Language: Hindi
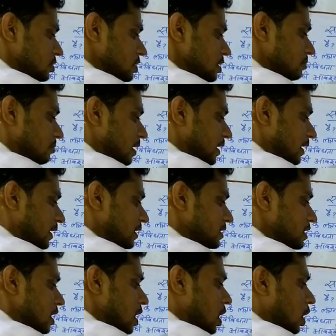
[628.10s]

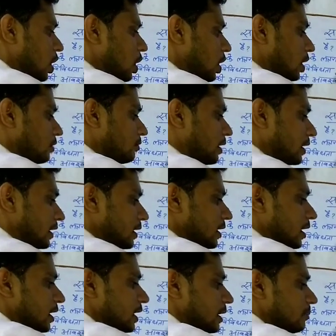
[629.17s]
सिस्टमेटिक्स और
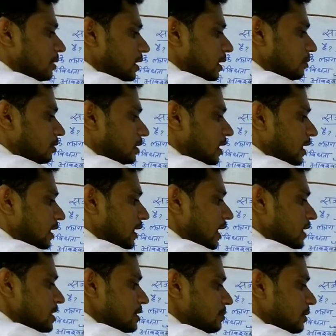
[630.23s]
वर्गीकरण का मतलब होता है
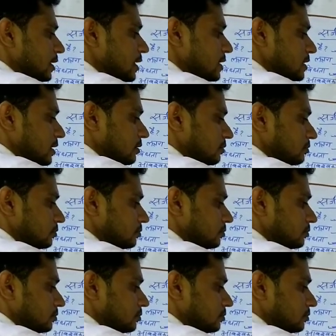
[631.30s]
क्लासिफिकेशन